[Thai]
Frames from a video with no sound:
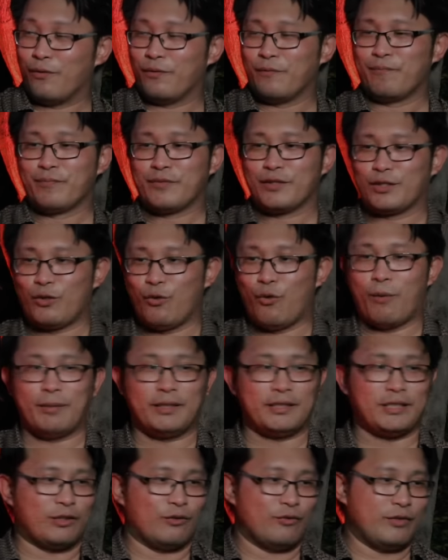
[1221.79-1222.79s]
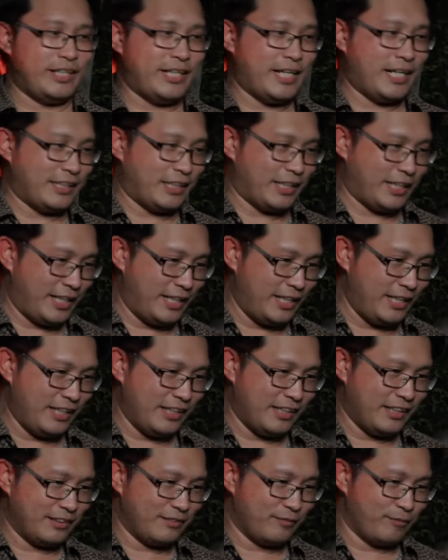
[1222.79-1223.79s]
ครับตัวมันจะต้องเอียงอย่างนี้
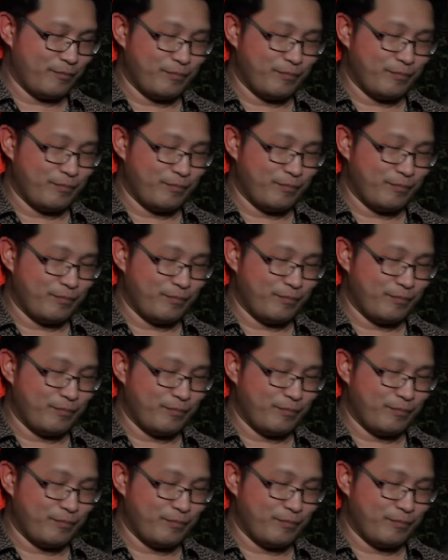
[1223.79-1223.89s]
อ่า